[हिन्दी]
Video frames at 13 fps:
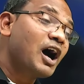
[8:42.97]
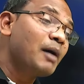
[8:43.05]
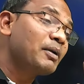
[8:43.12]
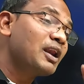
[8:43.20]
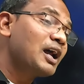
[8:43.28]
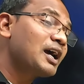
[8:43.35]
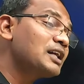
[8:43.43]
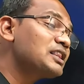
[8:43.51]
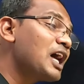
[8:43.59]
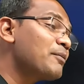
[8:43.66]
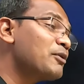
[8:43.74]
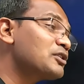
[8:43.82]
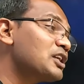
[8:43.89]
अब
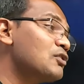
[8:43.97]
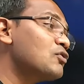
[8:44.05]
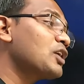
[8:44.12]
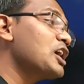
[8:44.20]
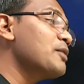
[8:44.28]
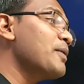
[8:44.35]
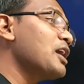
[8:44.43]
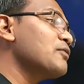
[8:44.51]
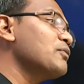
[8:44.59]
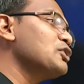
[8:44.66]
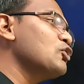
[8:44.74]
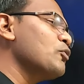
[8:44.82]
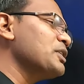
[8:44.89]
लगातार बोलता हूं कई बार
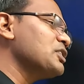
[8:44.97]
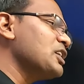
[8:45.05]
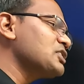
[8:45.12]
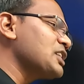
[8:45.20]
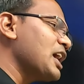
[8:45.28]
वीडियो में इतना